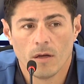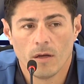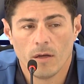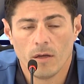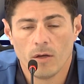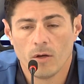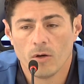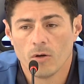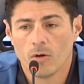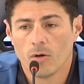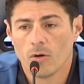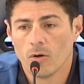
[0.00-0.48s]

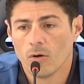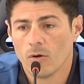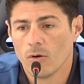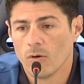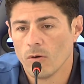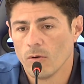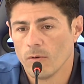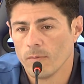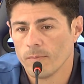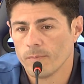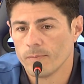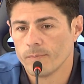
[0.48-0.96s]

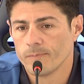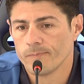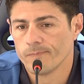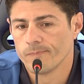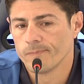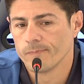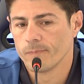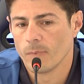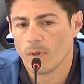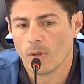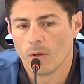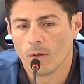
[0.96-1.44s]
Io
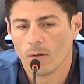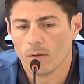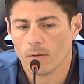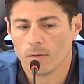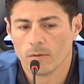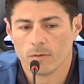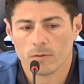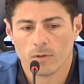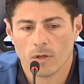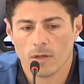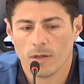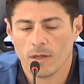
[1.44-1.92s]

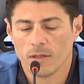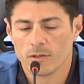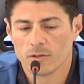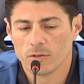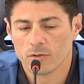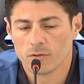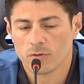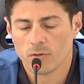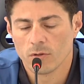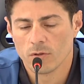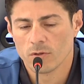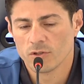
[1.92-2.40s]

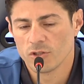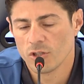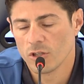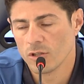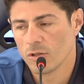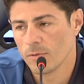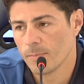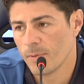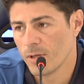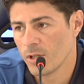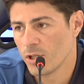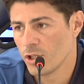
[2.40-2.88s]
adesso sono
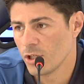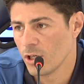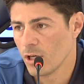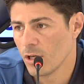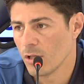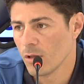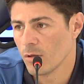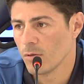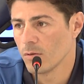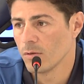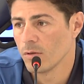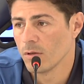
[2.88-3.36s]

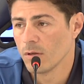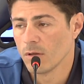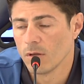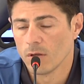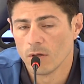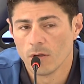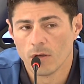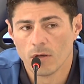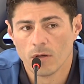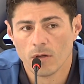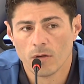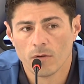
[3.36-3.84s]
100%,
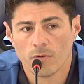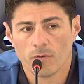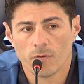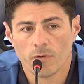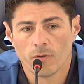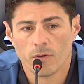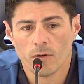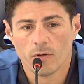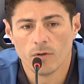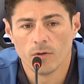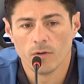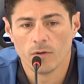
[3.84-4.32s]

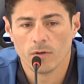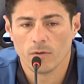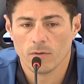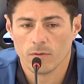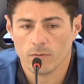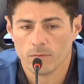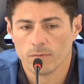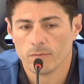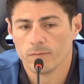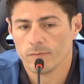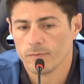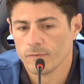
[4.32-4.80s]
voglio,
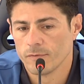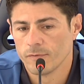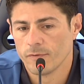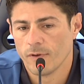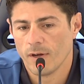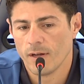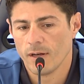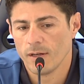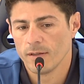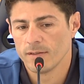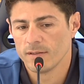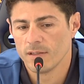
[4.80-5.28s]

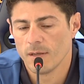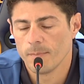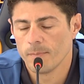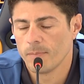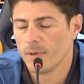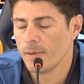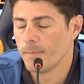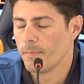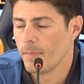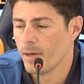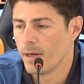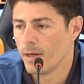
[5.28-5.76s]
fare
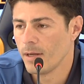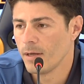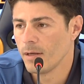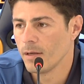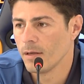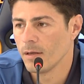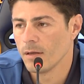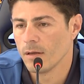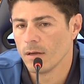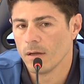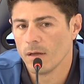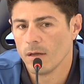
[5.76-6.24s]
sempre
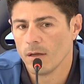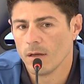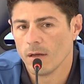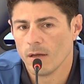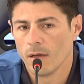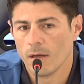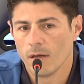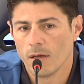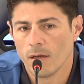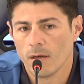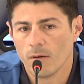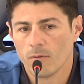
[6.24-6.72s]
bene è
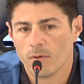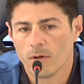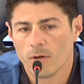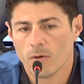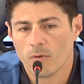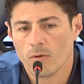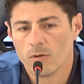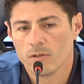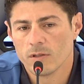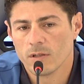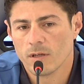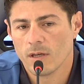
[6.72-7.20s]
eh, una
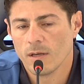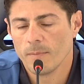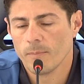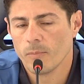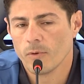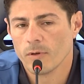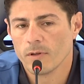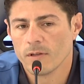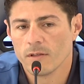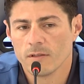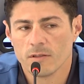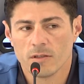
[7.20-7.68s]
cosa che è
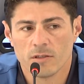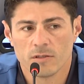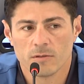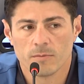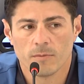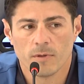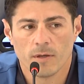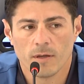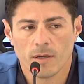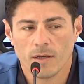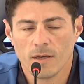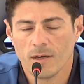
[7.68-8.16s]

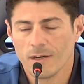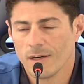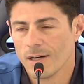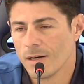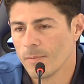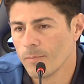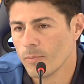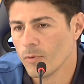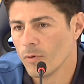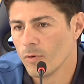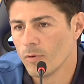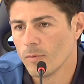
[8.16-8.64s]
importantissima. In
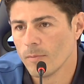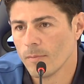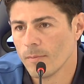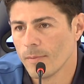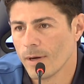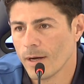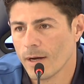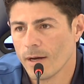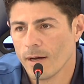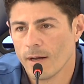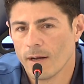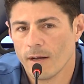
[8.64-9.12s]
campo non
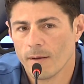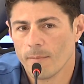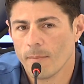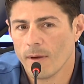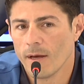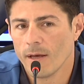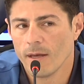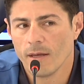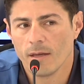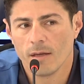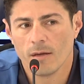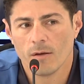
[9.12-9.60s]
mancherà
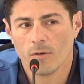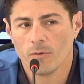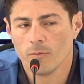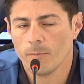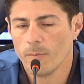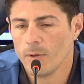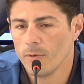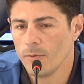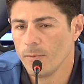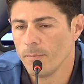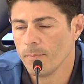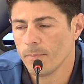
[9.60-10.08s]
mai il
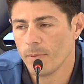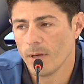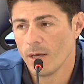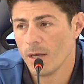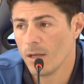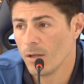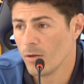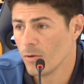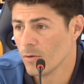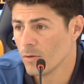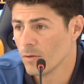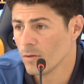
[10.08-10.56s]
mio
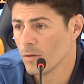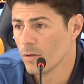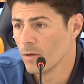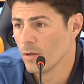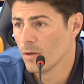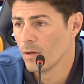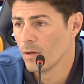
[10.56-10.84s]
impegno.